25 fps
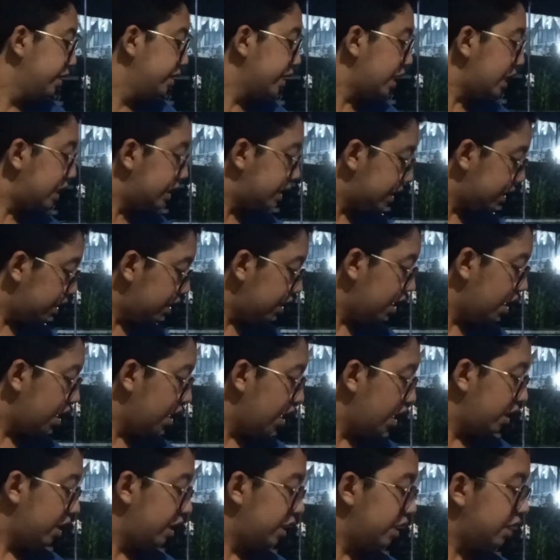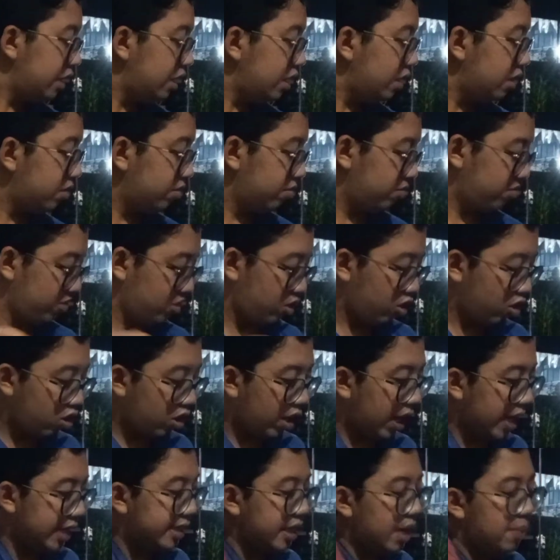Jadi, ini
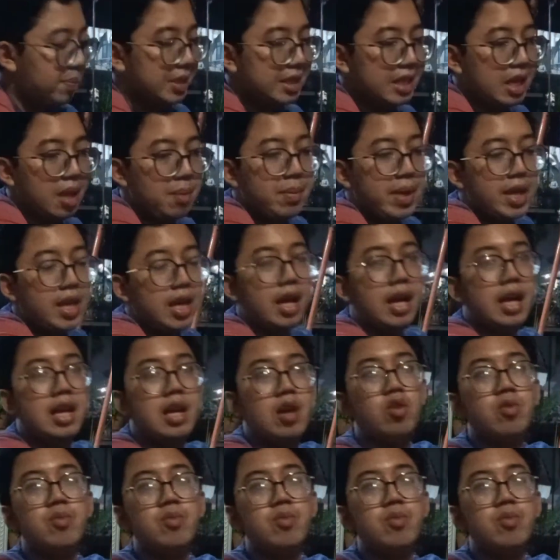kolokasia pertama yang akan